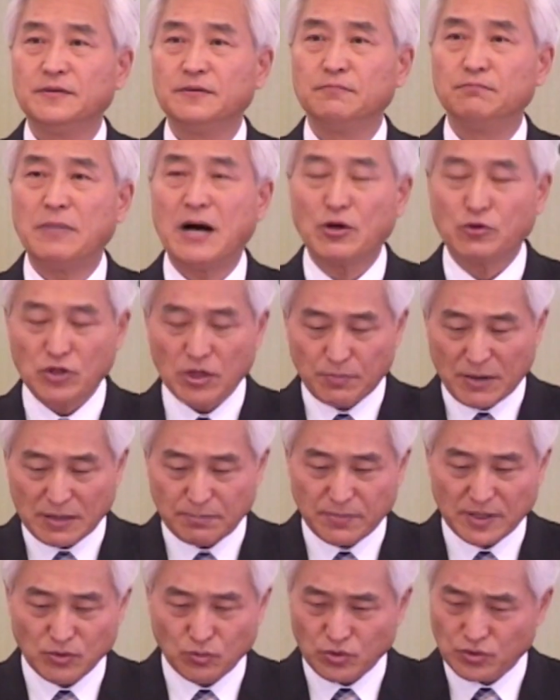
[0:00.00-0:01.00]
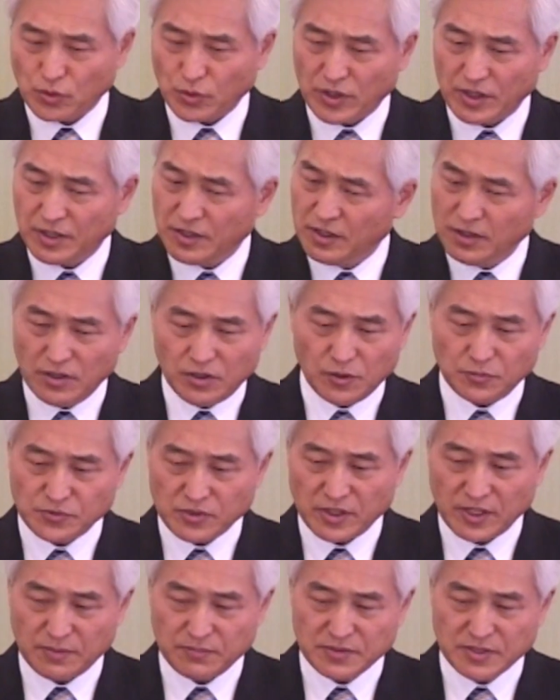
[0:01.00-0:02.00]
마귀의 발판이 우리 속에
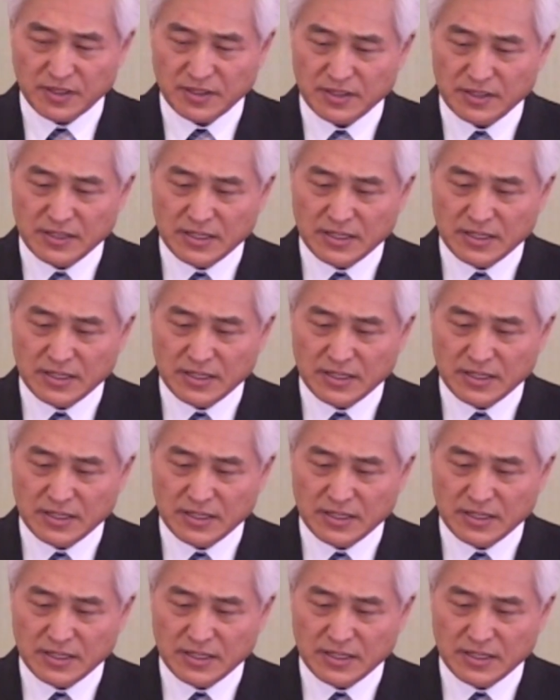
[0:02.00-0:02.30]
없어야 합니다.